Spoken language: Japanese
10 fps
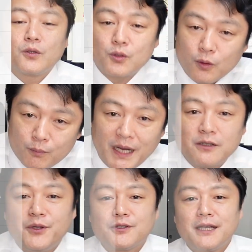らと番
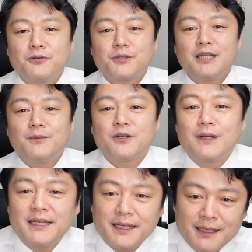組は最後の最後までご
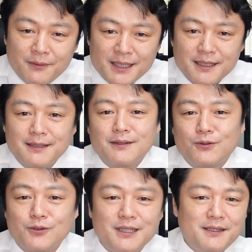覧いただいた皆さん
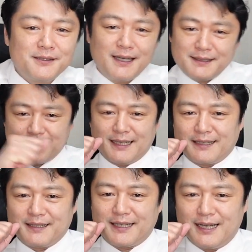突然ですがじゃん
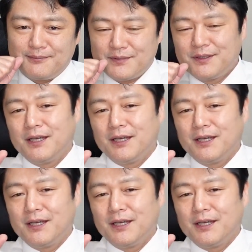けんタイム